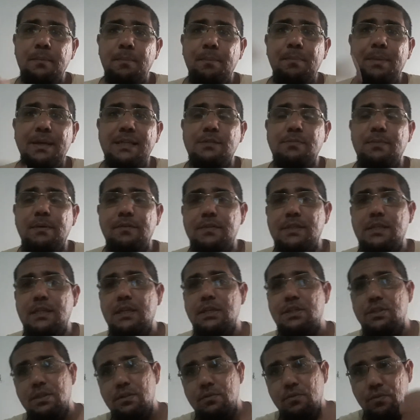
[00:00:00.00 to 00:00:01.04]
Peço para você
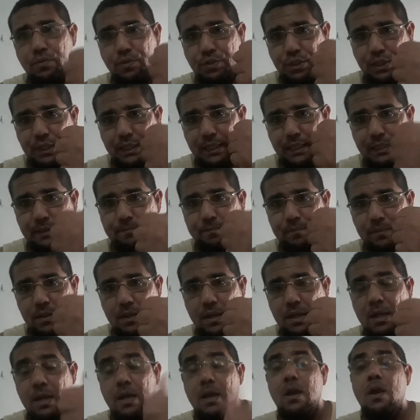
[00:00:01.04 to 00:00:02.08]
deixando um gostei,
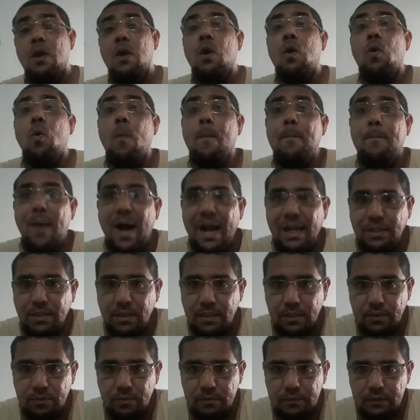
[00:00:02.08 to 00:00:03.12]

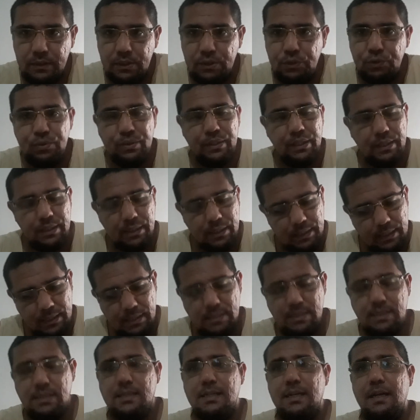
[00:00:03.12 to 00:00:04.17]
compartilhando o vídeo e
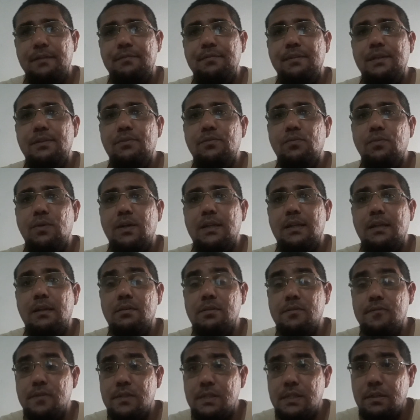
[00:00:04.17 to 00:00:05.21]
se inscrevendo no canal
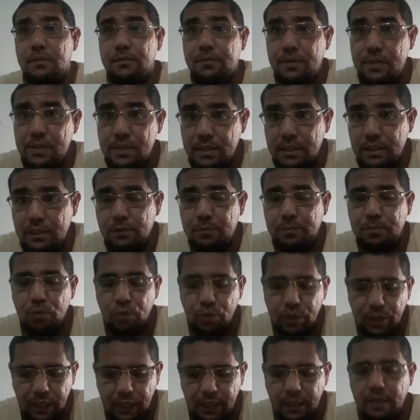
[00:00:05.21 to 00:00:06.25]
se você não for inscrito.
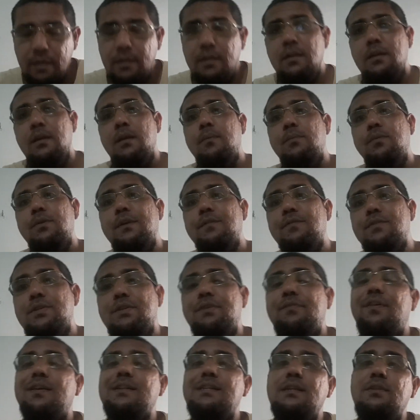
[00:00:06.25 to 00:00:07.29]
Por quê? Porque você
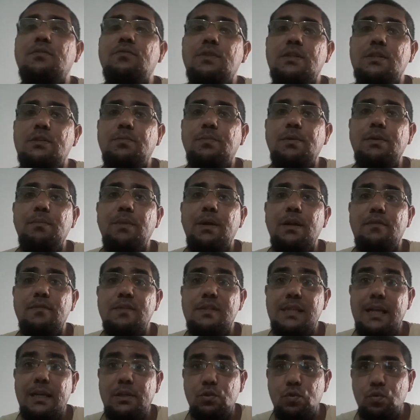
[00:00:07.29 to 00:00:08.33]
fazendo isso, primeiro
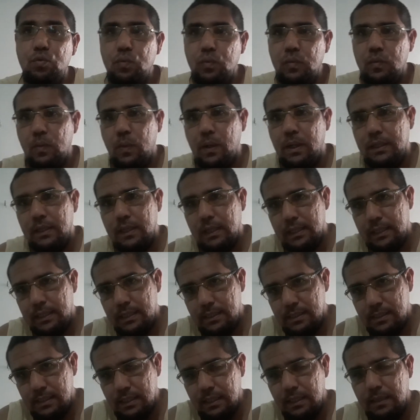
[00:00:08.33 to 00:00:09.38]
você ajuda o canal a
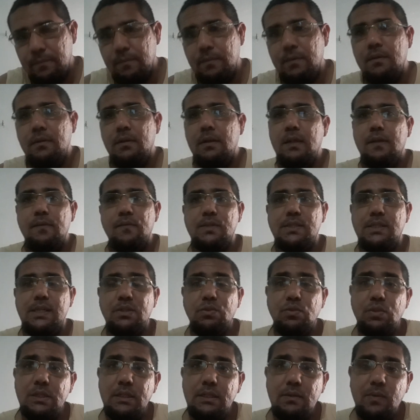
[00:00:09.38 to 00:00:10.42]
crescer, você
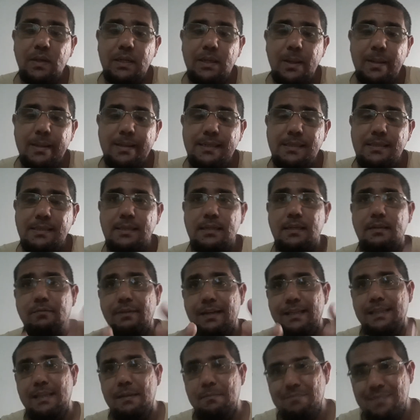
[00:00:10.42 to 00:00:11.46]
ajudando no canal a crescer
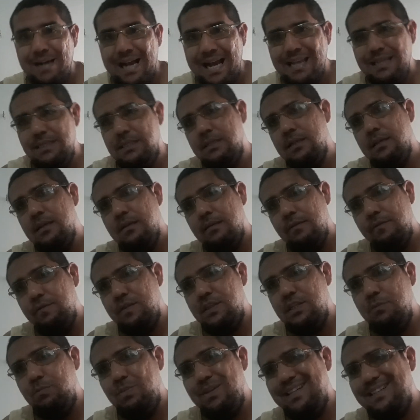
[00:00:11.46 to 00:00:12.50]
vai ter mais
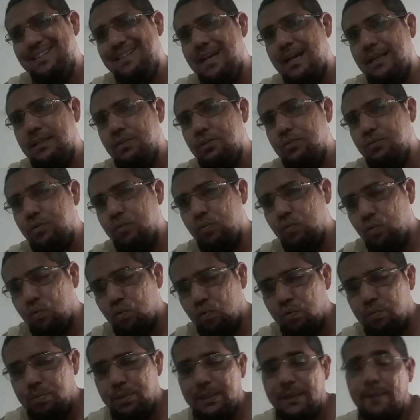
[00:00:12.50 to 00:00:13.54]
visibilidade no
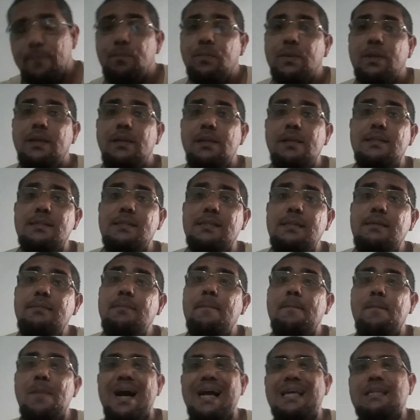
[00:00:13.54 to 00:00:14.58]
YouTube e assim
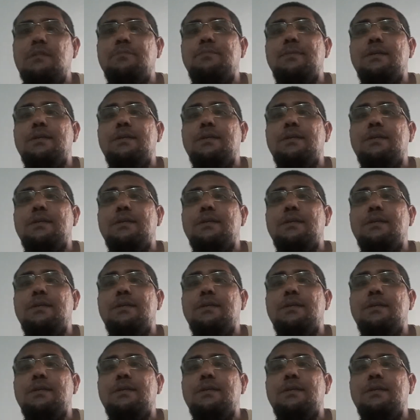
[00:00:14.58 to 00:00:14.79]
mais